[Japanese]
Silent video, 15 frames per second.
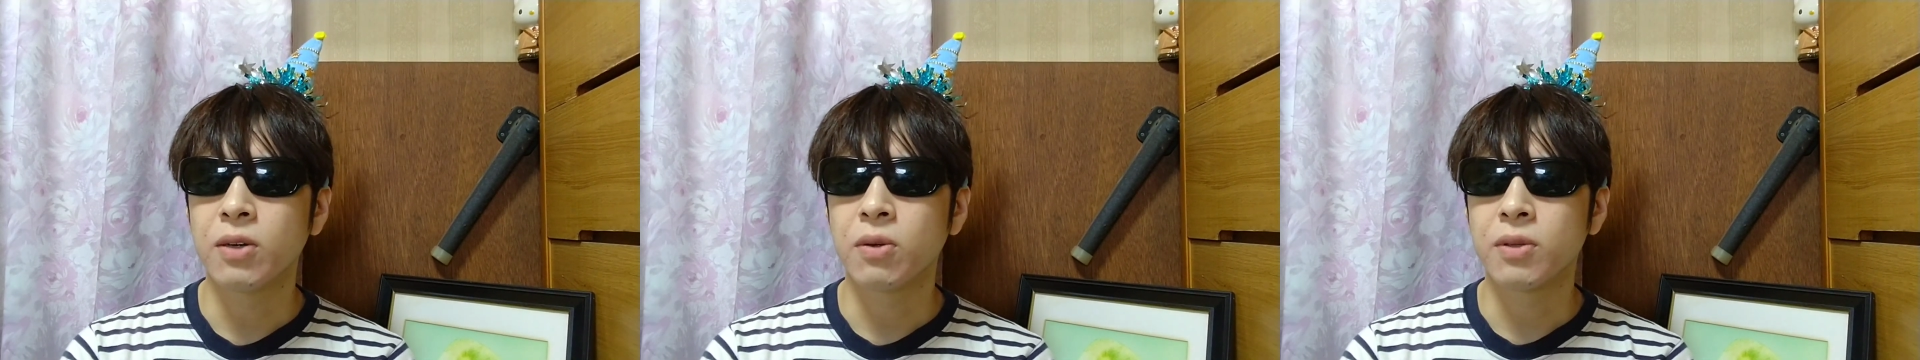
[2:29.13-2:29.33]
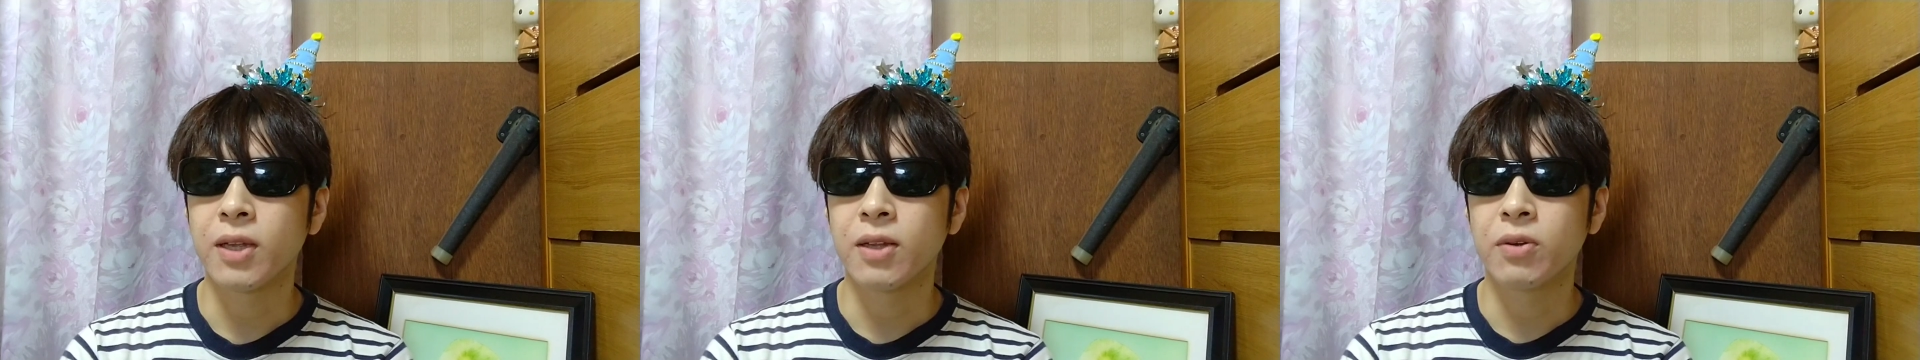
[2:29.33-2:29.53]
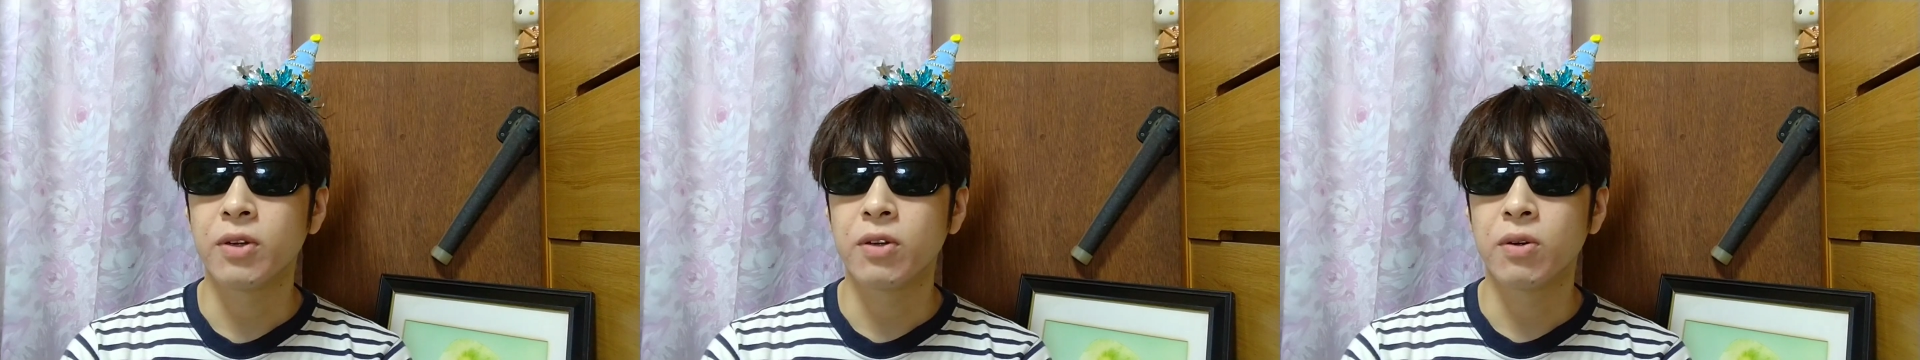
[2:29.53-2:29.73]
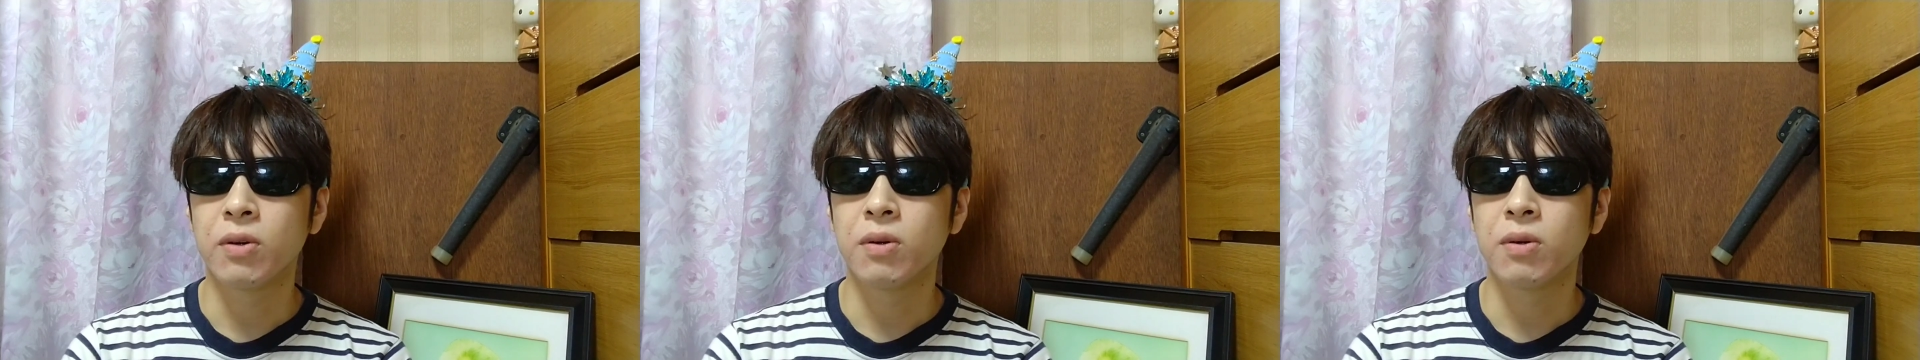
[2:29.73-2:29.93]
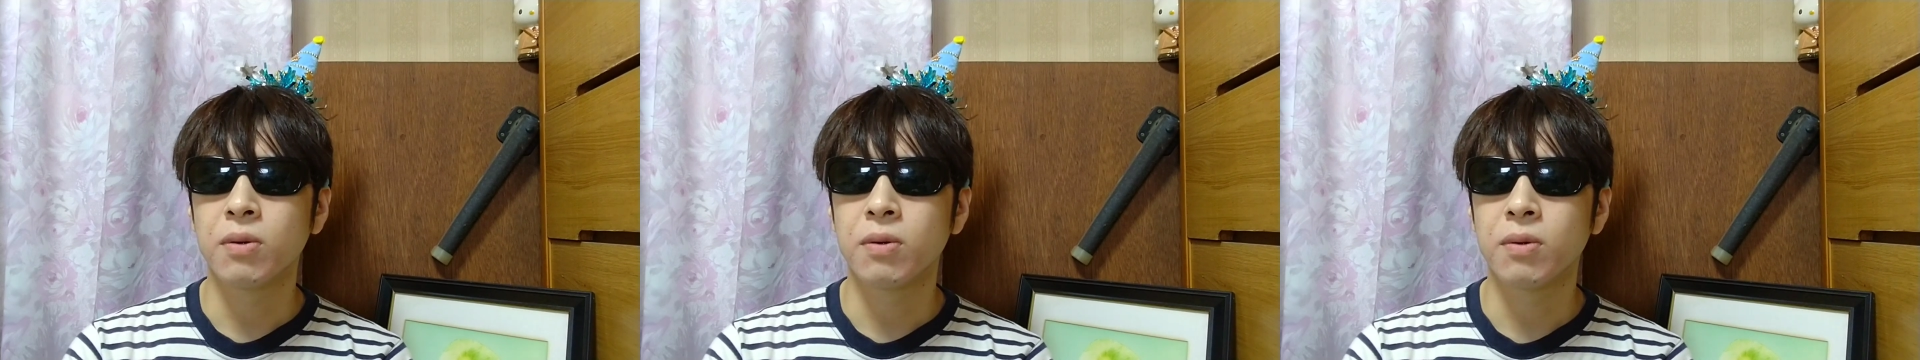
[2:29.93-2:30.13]
あの、ただふり
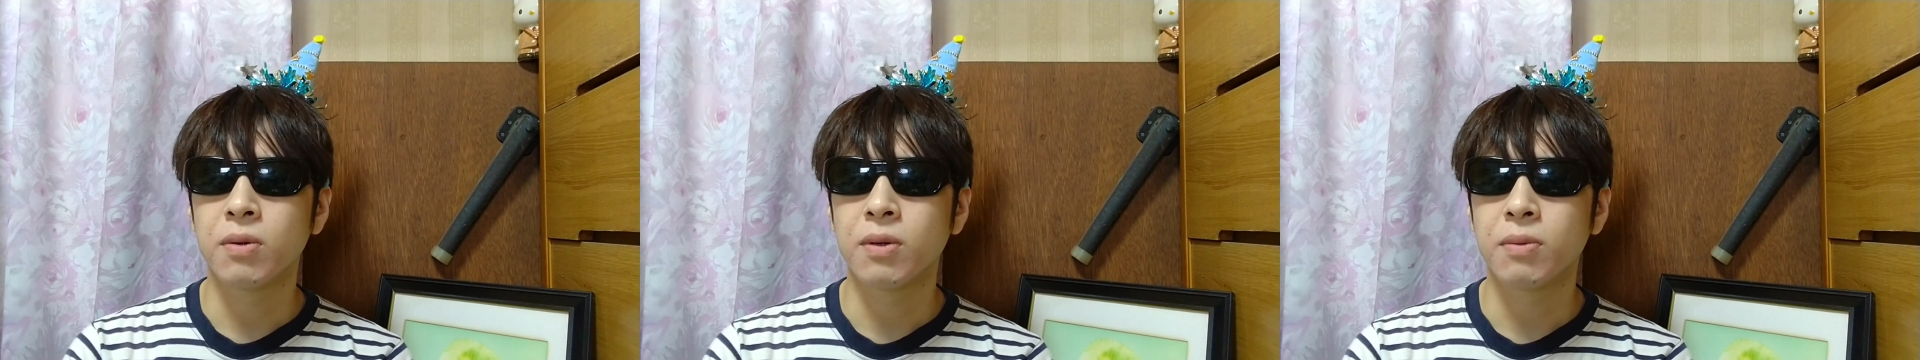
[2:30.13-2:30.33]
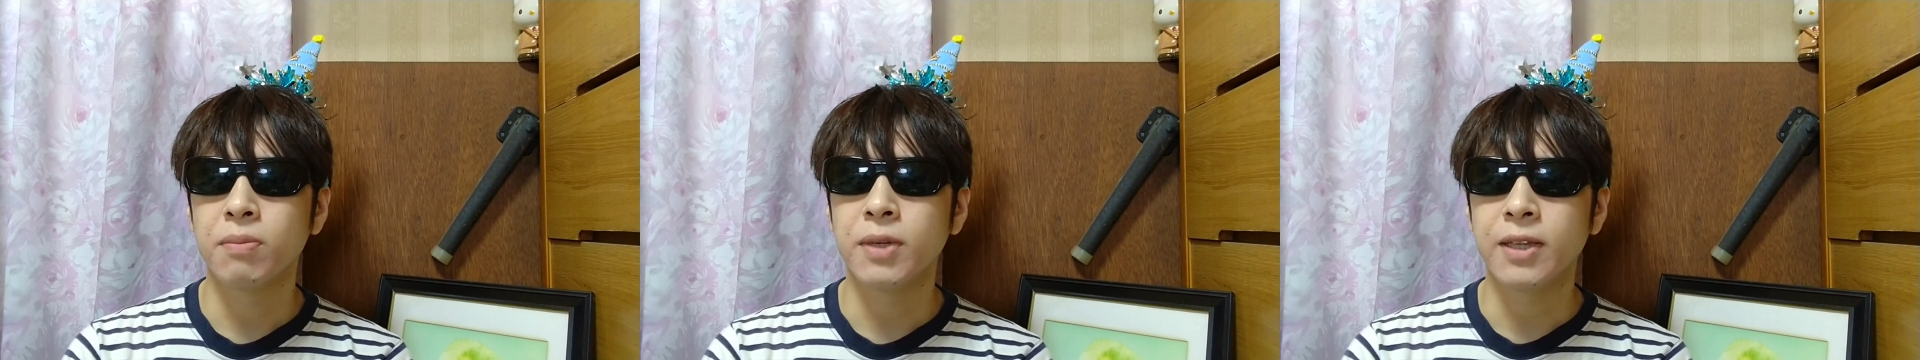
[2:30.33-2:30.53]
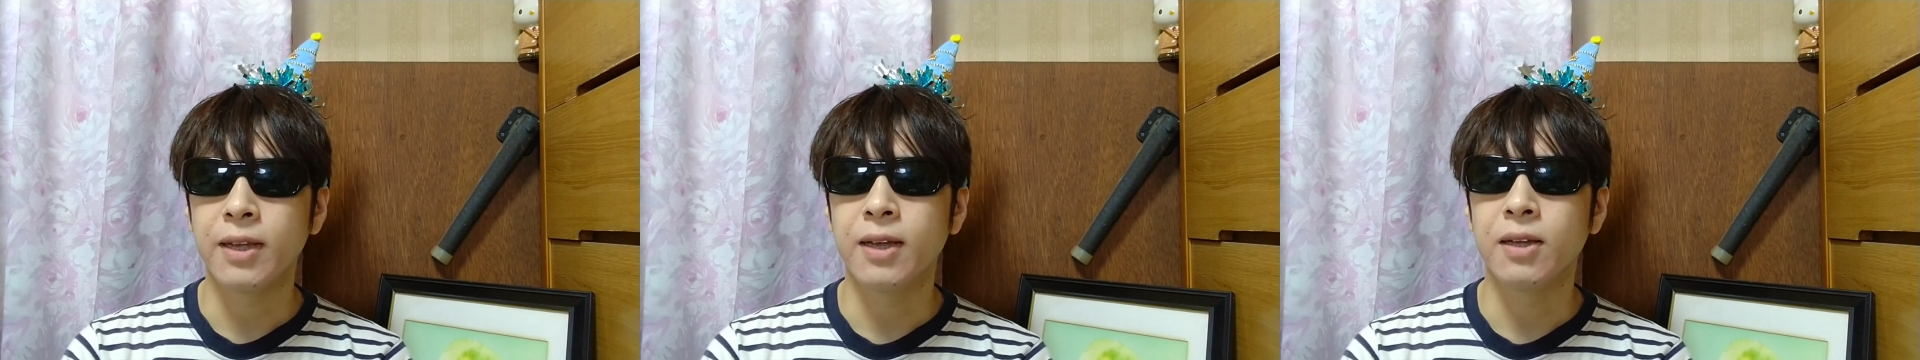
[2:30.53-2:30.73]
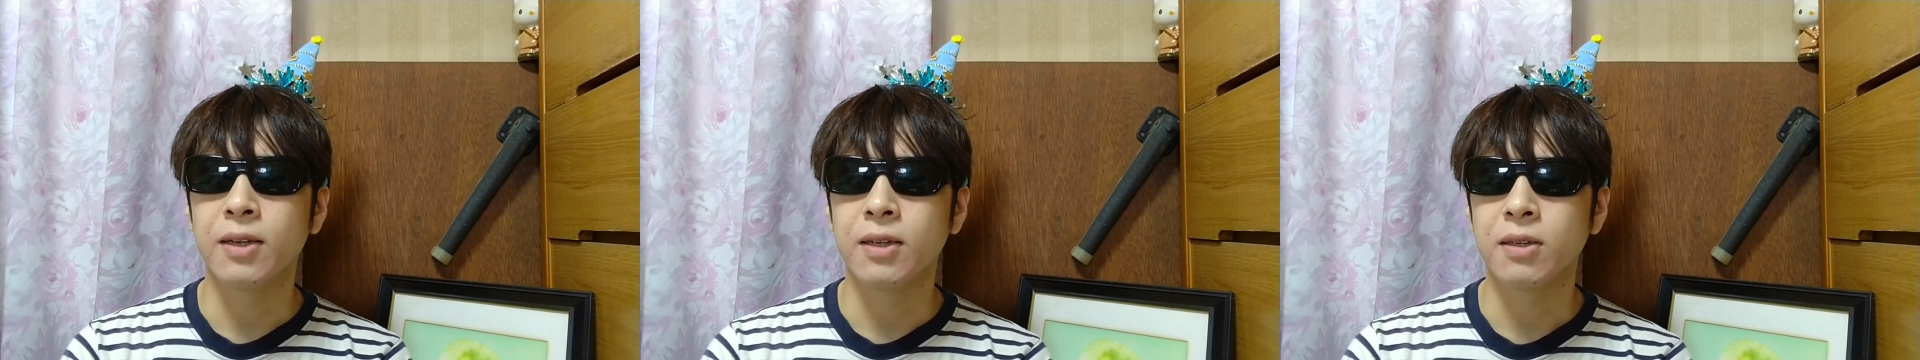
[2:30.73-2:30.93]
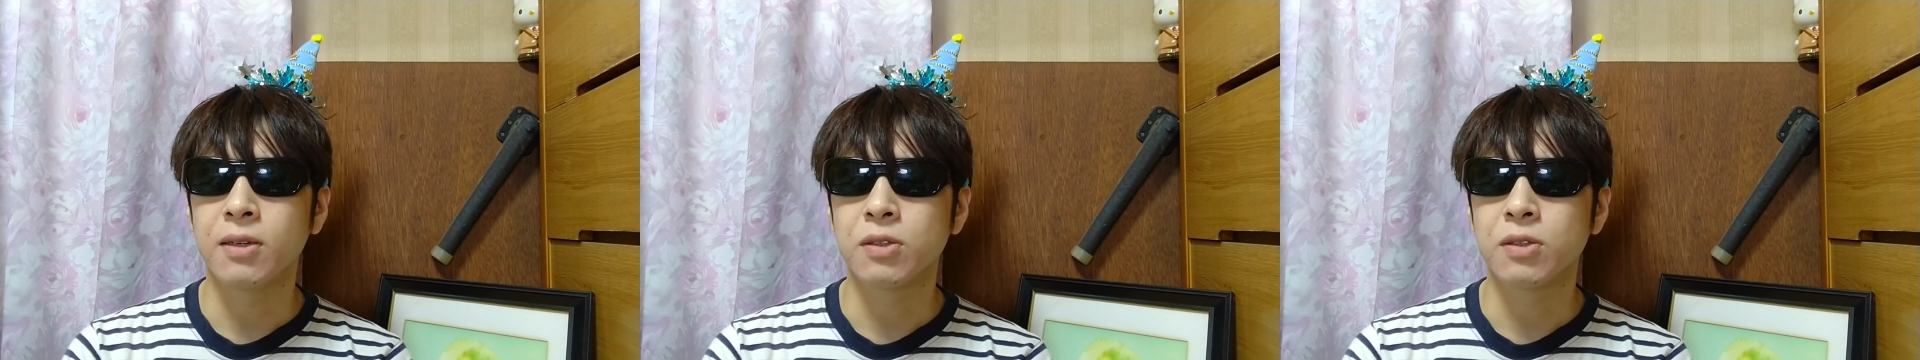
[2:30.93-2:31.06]
を見て、